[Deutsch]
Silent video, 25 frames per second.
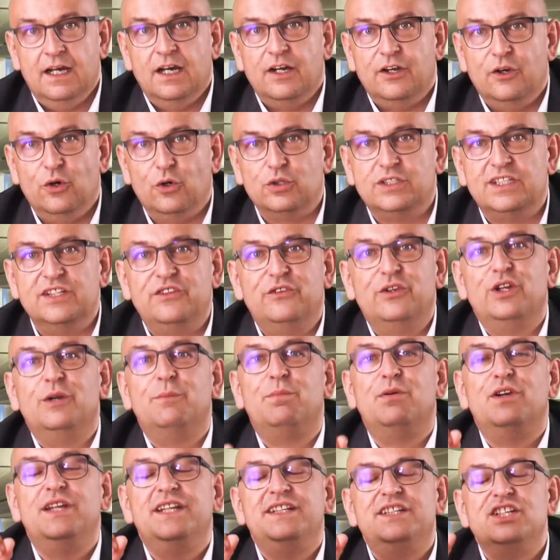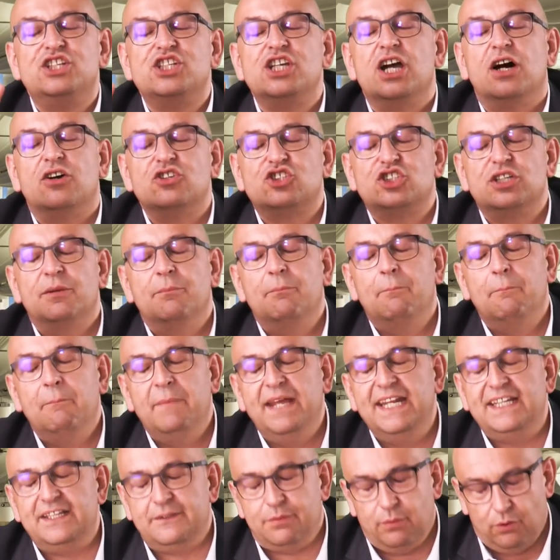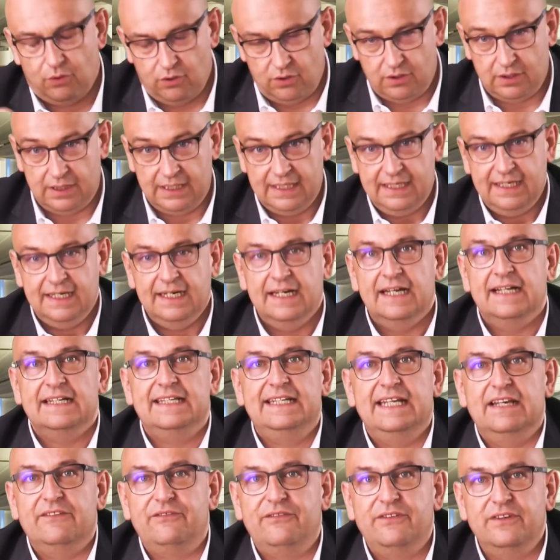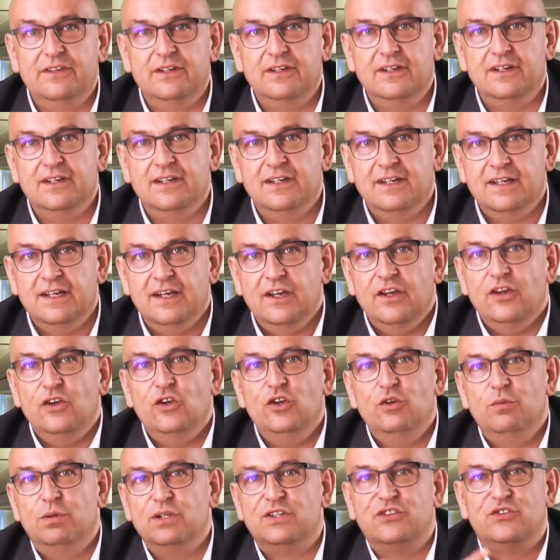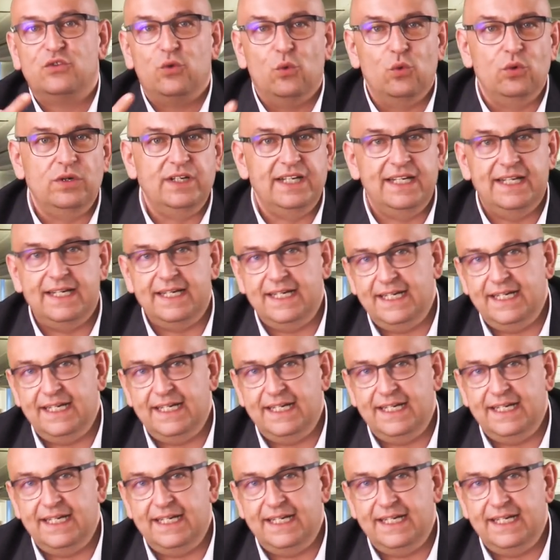Noch dazu der politische Aschermittwoch, der für überzogene